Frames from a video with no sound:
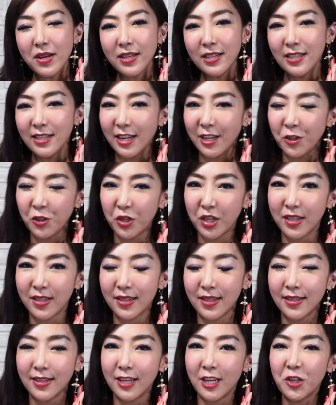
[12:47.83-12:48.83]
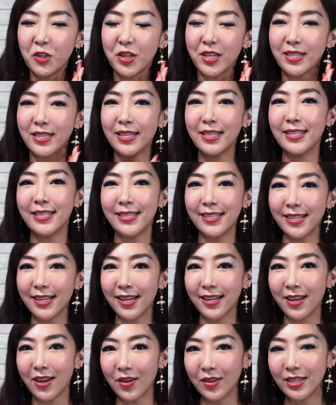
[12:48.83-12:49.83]
我个人觉得呢，雪之石》这
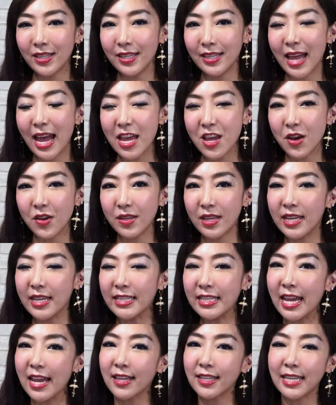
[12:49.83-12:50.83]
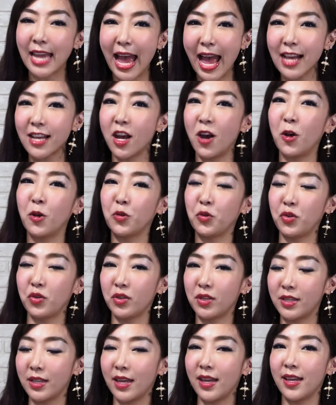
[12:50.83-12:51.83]
个游戏它有一点像沙口鱼
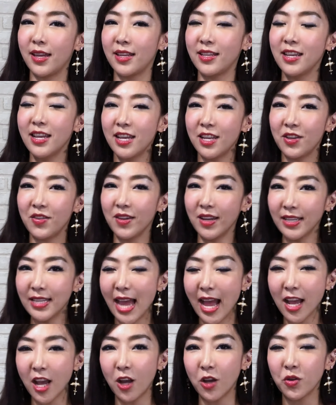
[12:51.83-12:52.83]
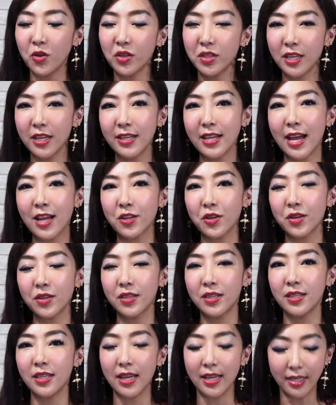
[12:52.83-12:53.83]
生，因为沙口鱼生它就
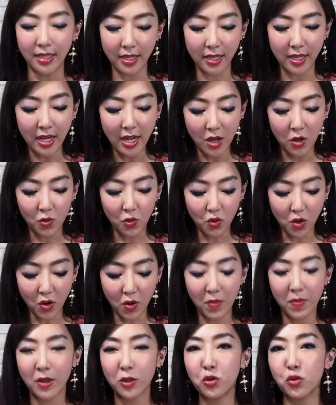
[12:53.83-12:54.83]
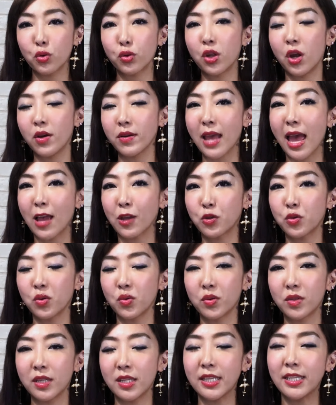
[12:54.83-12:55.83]
是也是如果我们出同样
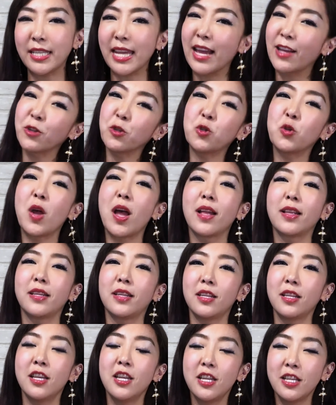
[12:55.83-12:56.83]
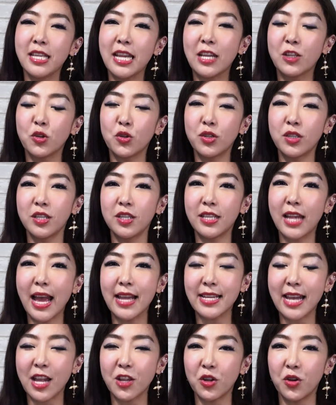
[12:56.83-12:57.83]
数字相撞了，那就是大
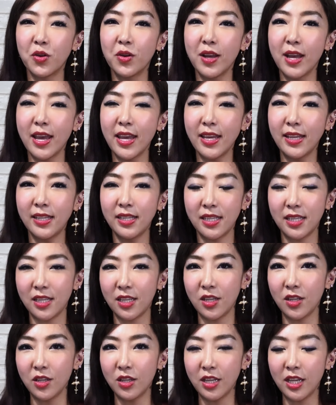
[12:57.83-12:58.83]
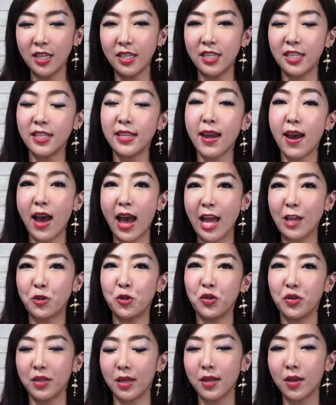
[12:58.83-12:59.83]
家都会一起一起掉下
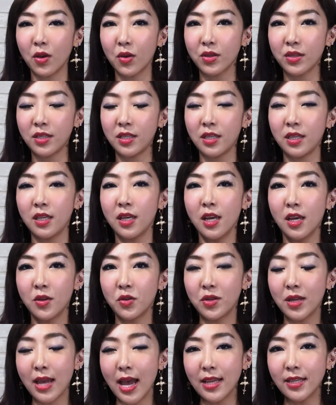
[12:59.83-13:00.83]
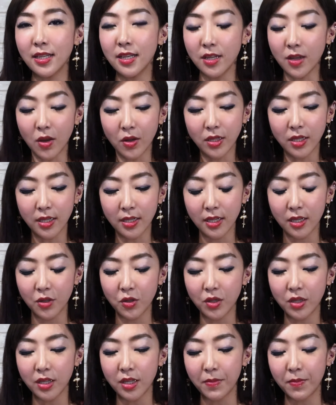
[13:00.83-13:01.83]
去的游戏。所以它这个游戏呢，
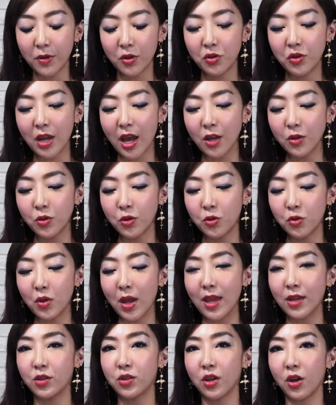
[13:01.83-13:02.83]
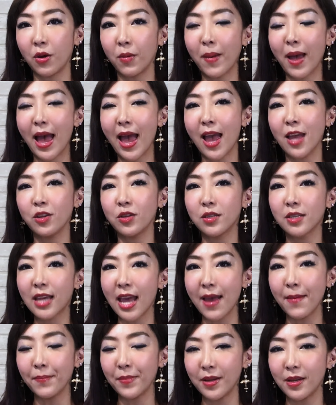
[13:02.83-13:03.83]
就是你必须要去算手牌，就是
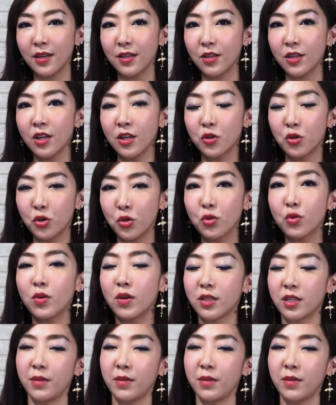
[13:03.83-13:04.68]
看别人出过